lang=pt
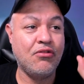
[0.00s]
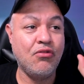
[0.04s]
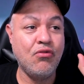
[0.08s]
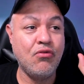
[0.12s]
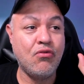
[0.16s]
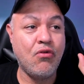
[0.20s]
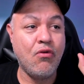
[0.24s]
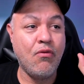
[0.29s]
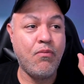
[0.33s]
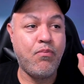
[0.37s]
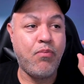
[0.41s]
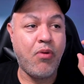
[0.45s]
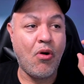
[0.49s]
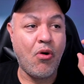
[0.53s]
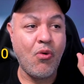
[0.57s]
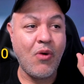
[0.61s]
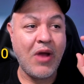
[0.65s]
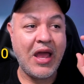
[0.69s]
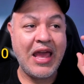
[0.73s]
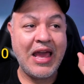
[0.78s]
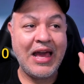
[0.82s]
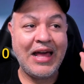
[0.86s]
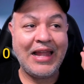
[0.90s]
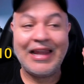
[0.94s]
O cupom
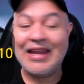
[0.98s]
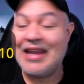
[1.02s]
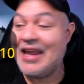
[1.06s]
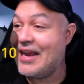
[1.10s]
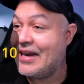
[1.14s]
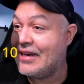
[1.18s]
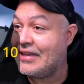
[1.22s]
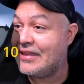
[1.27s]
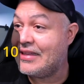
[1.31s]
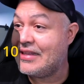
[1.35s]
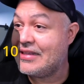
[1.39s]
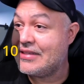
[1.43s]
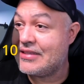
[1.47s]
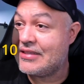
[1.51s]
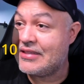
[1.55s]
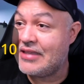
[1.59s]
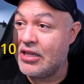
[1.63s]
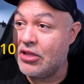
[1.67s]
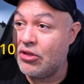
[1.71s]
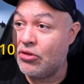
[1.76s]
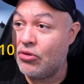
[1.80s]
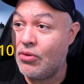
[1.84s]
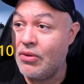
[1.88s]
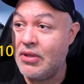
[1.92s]
é
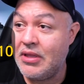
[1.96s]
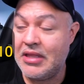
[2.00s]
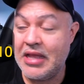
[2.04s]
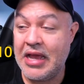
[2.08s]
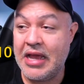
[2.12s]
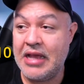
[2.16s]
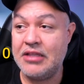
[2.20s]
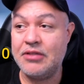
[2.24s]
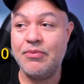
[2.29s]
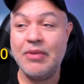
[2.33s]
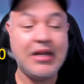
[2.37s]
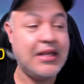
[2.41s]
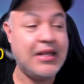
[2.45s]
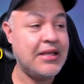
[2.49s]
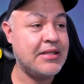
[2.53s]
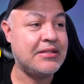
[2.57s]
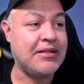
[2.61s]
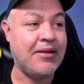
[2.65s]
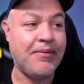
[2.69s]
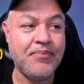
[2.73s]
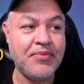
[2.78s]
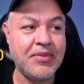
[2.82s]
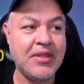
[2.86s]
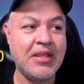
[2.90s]
alerta110,
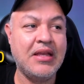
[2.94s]
beleza?